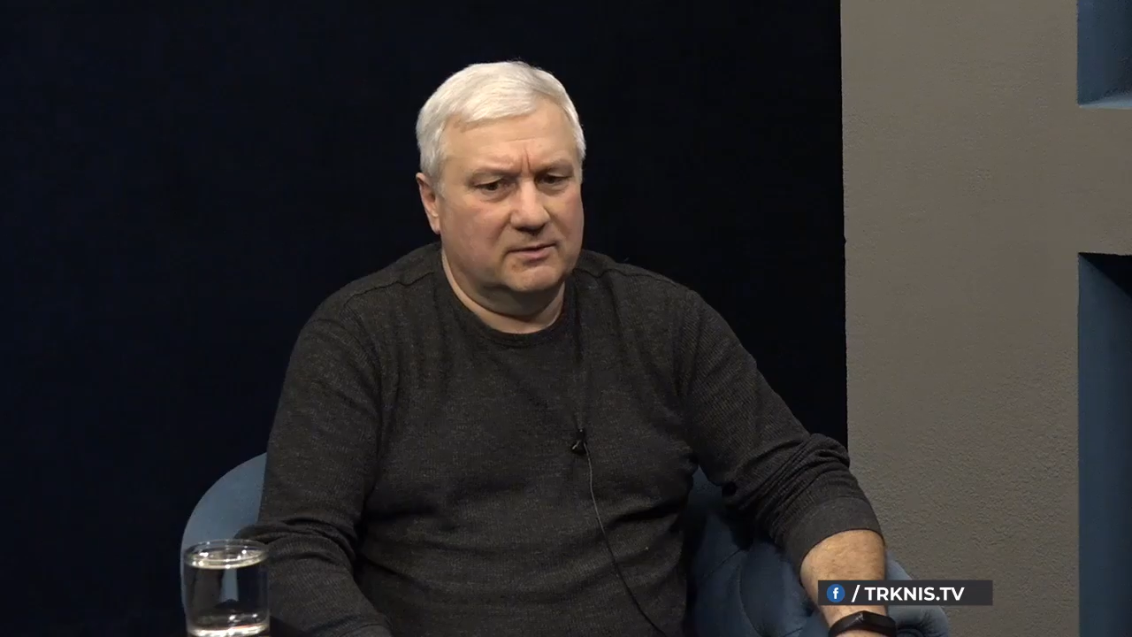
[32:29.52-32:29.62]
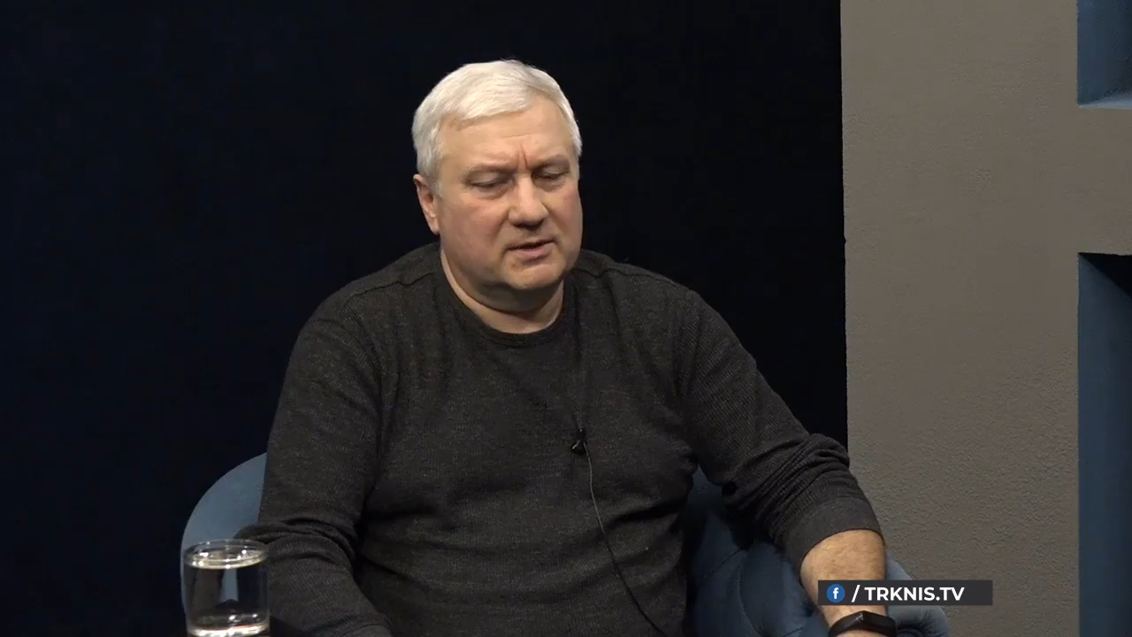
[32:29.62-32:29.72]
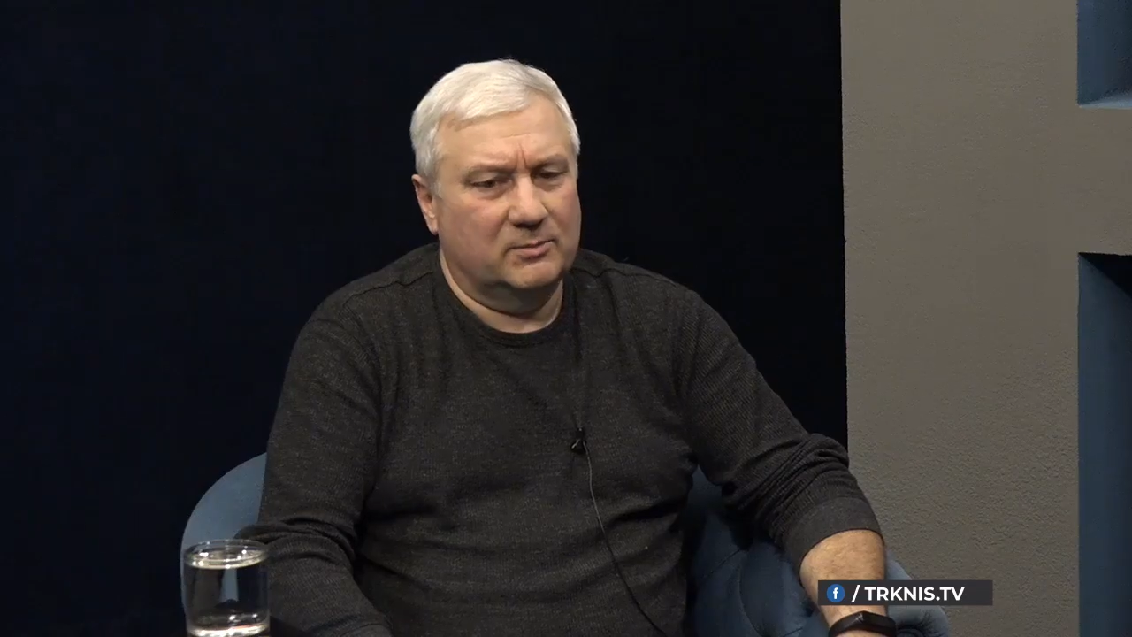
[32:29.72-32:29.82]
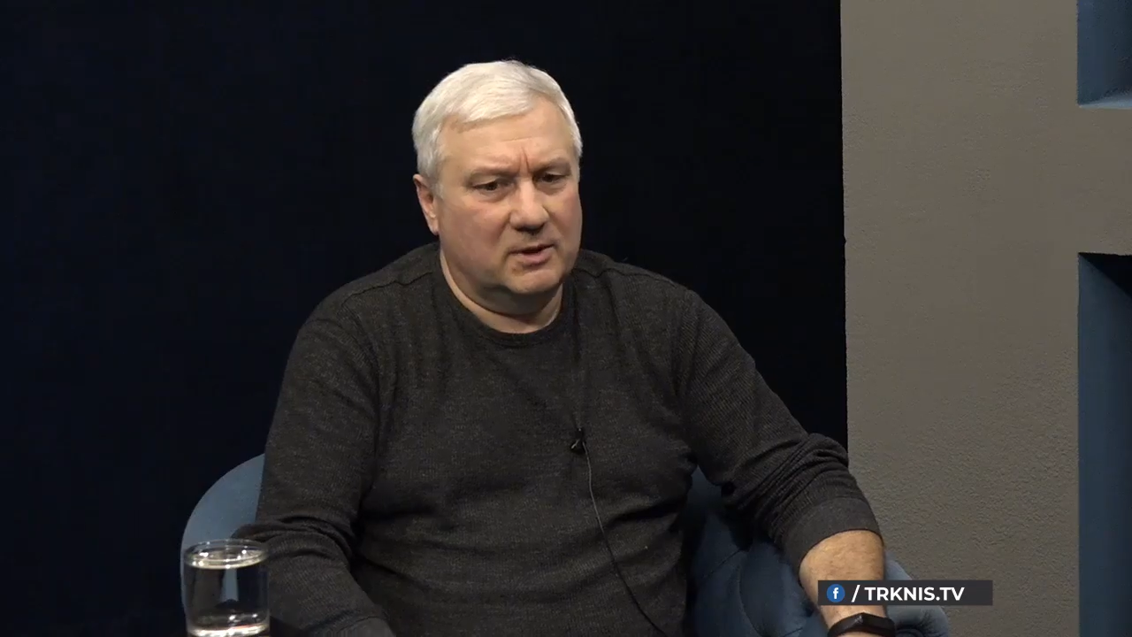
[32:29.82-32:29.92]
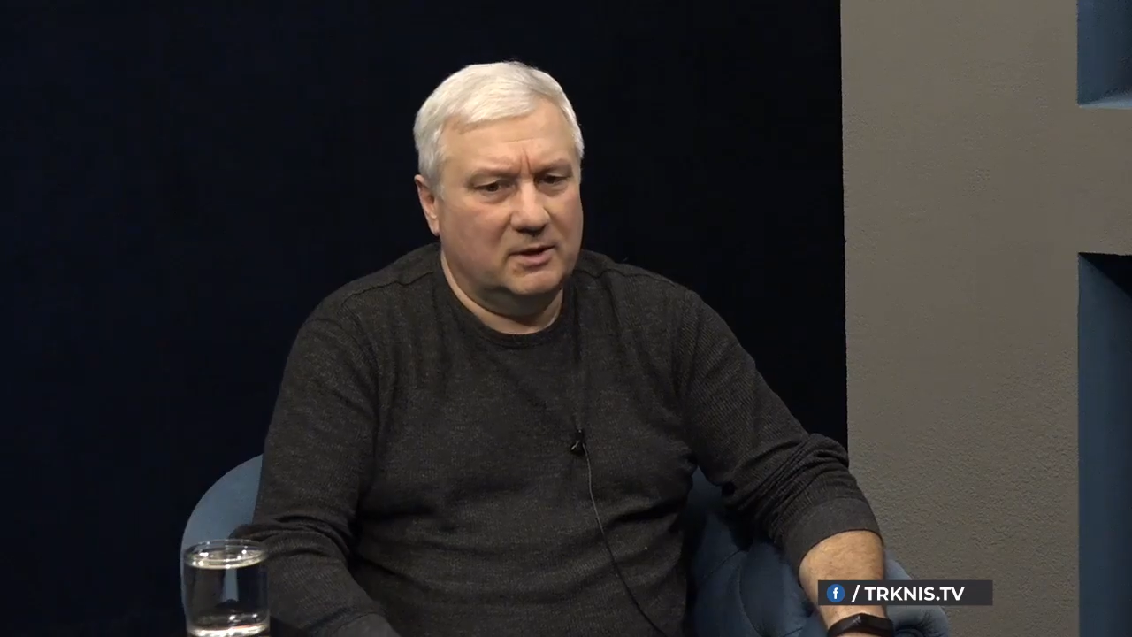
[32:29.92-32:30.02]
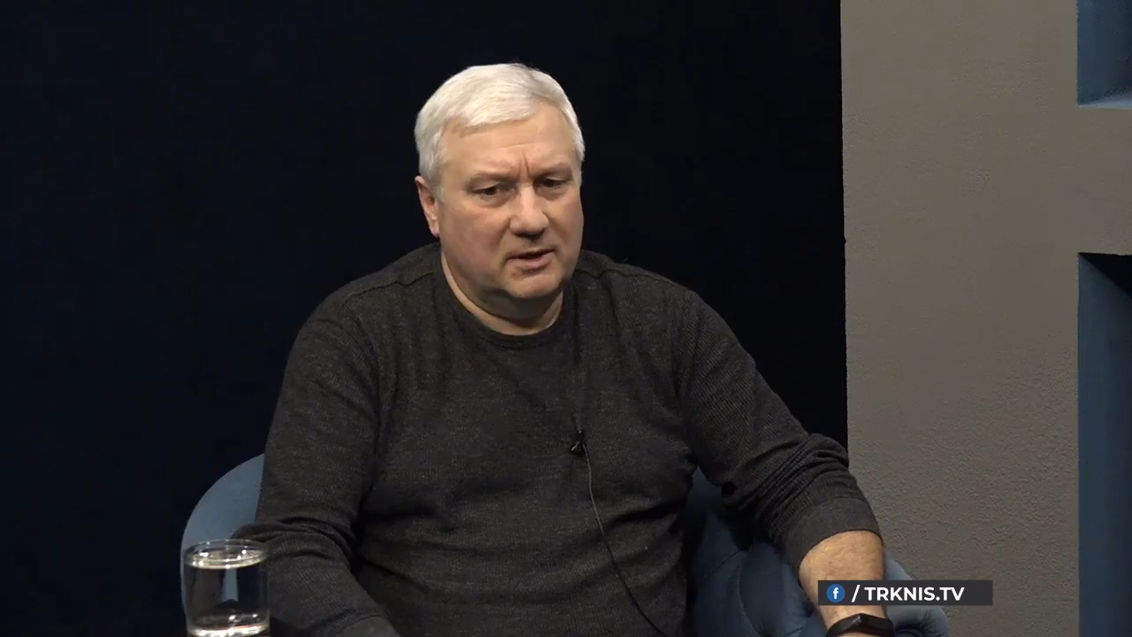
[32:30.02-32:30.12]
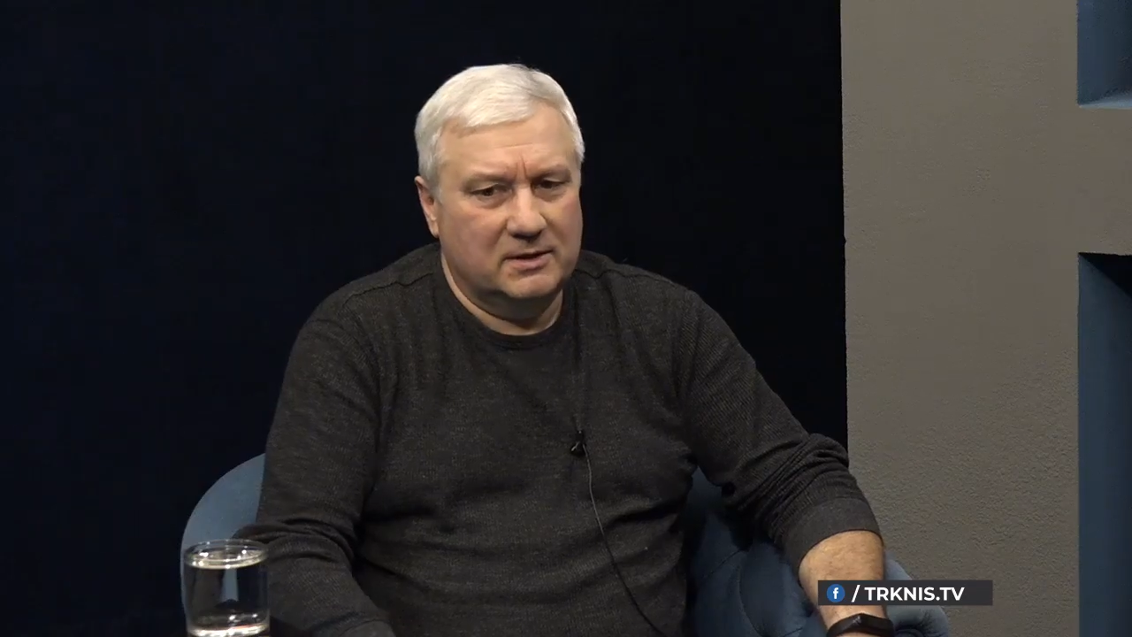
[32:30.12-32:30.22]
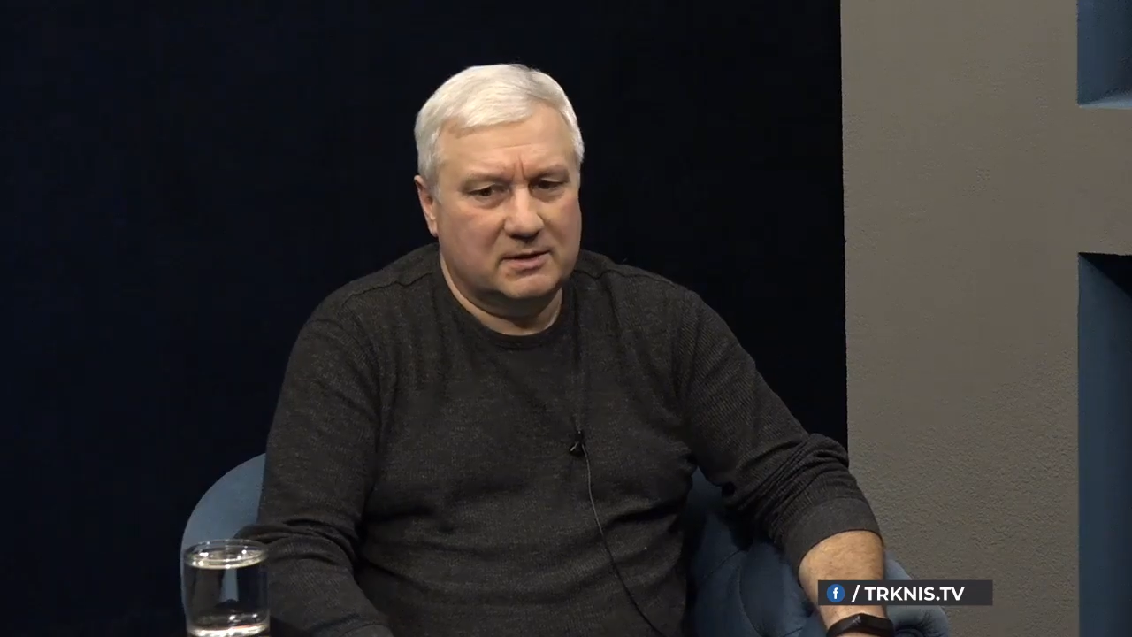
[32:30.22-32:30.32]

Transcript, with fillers: собрались,